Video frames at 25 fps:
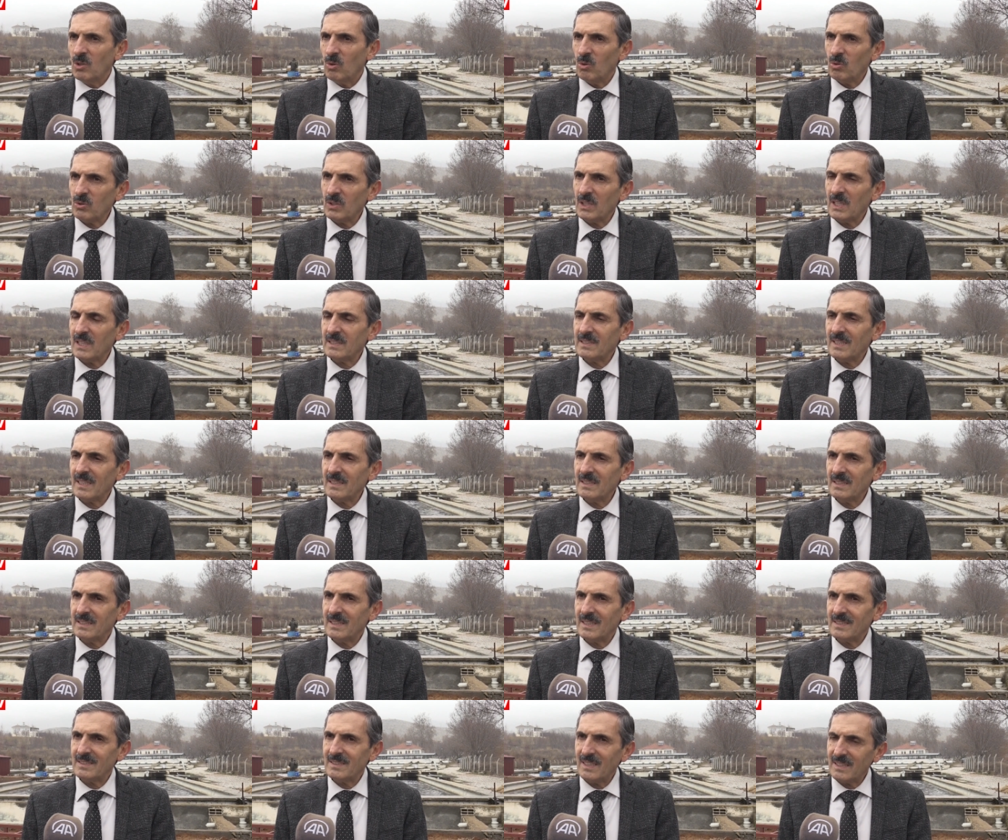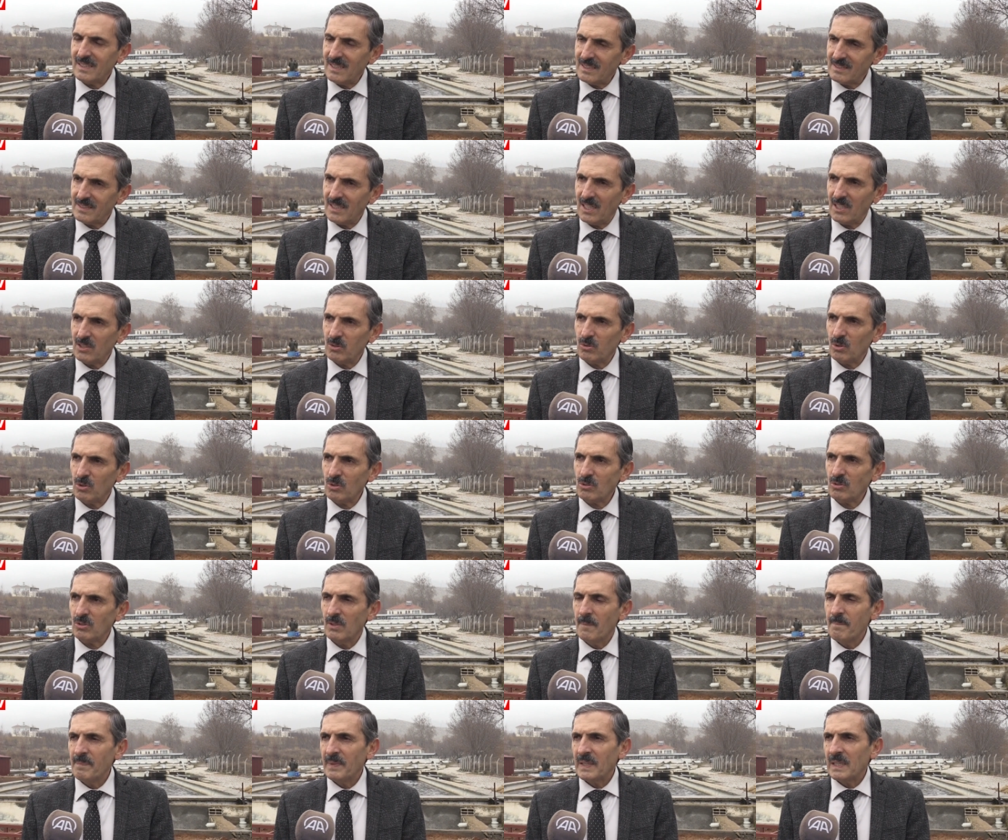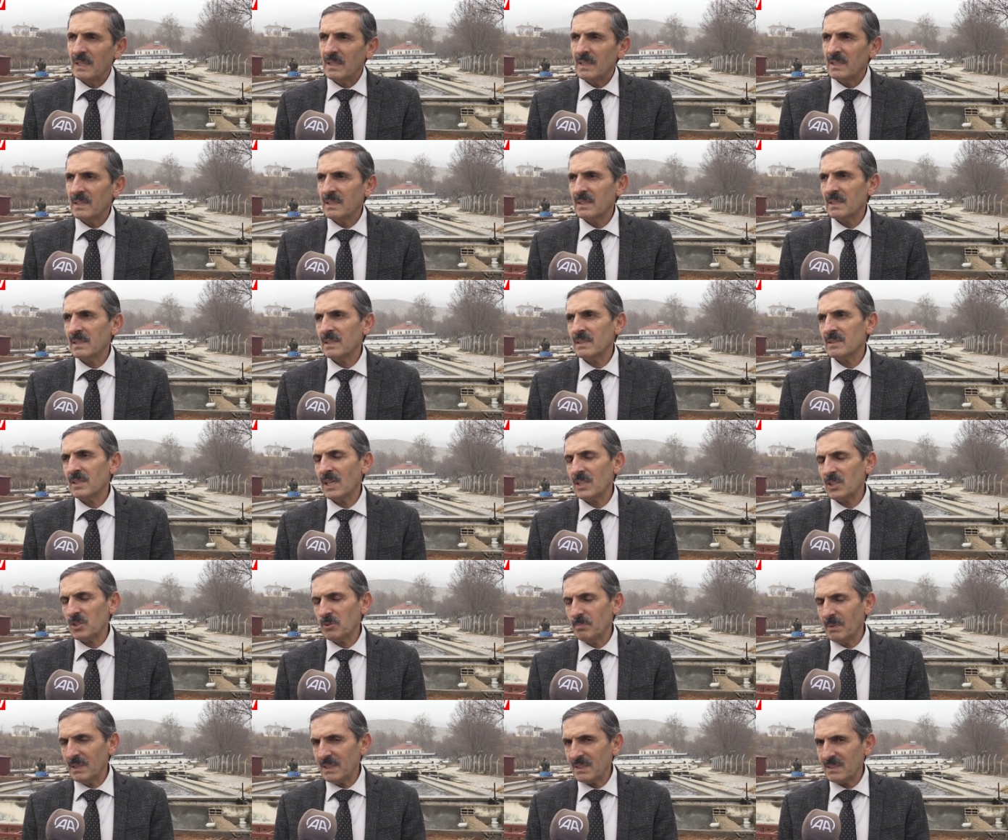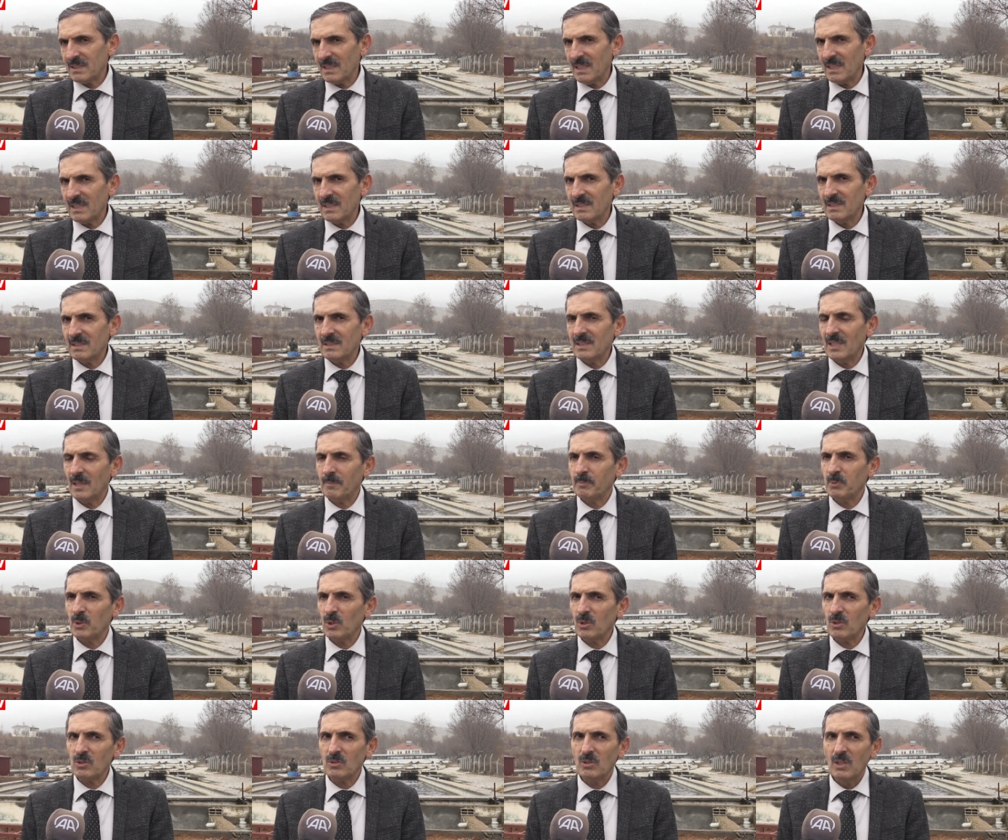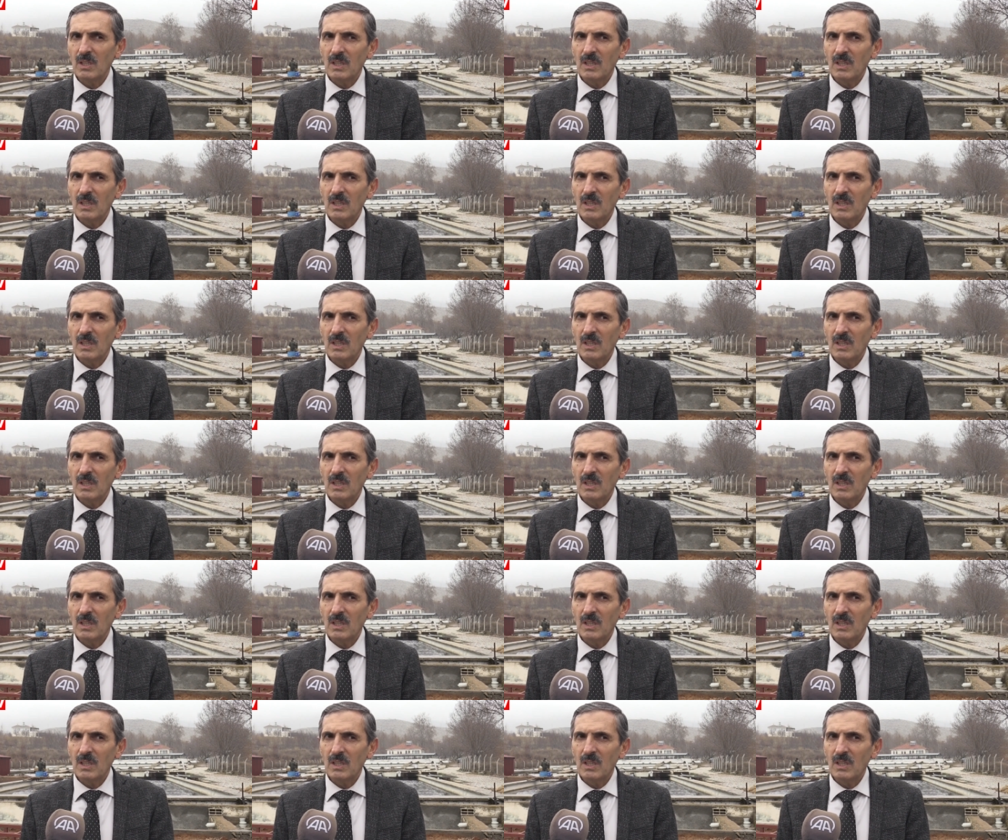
Onlara teknik destek de sağlıyoruz. Ee, danışmanlık da yapıyoruz.